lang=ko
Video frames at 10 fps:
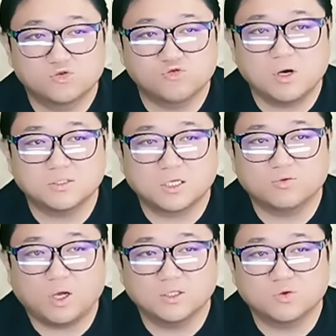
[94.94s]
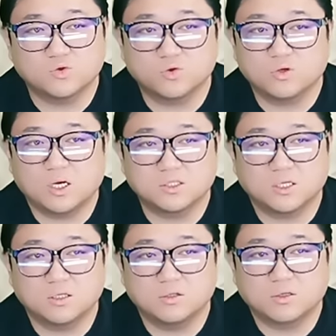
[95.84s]
중학생도 아니고
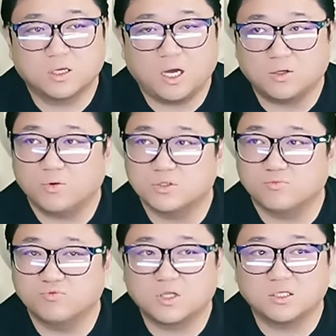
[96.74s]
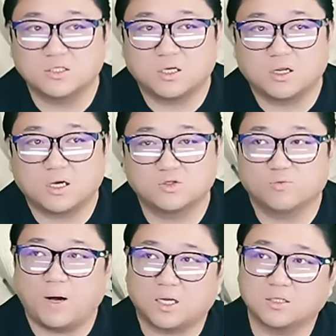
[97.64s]
초등학생이 이렇게 학교에서 무단 이탈해가지고
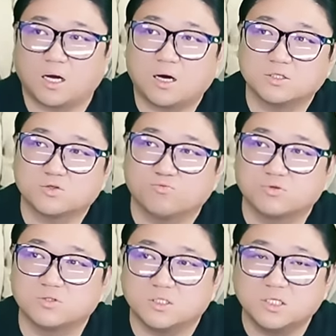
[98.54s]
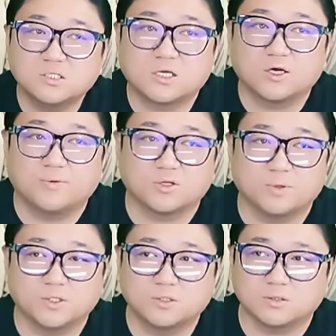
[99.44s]
밖에 나가가지고 무슨 일이
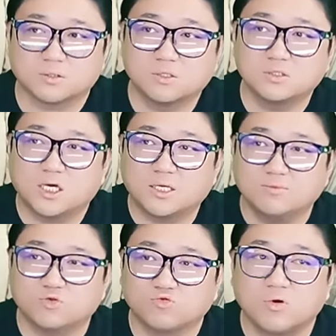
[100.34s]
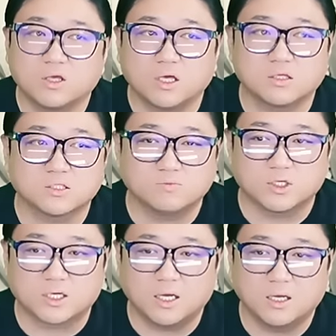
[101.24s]
생겨버리면은 그 책임은 누구에게
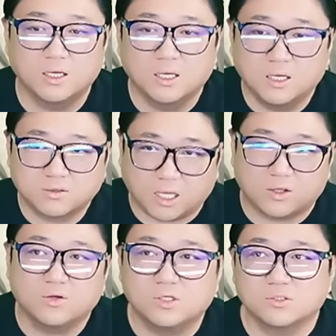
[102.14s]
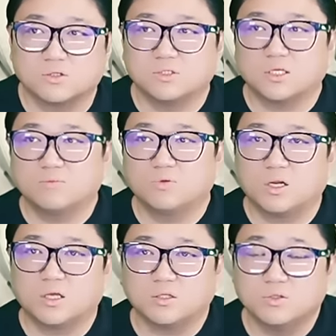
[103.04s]
있겠습니까? 당연히
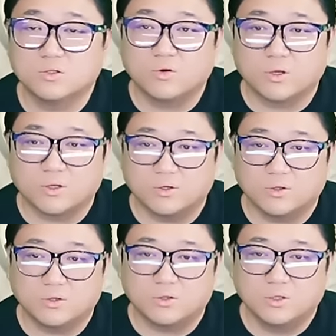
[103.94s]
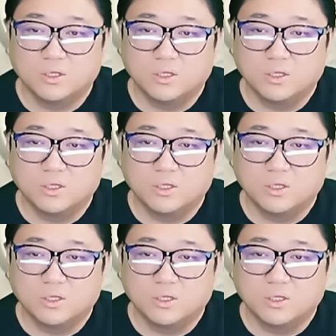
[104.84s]
선생님들에게 있는 거예요.